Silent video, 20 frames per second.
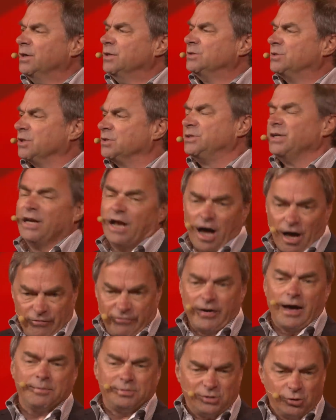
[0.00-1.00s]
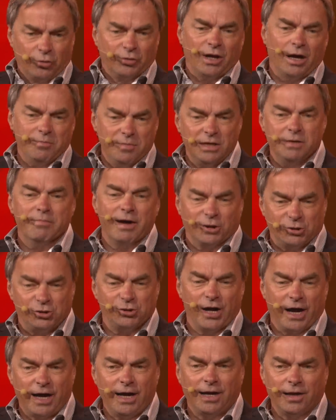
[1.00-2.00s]
Ça, c'est l'enfant et son ami
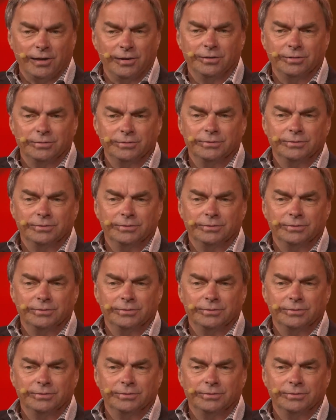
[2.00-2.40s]
imaginaire, là.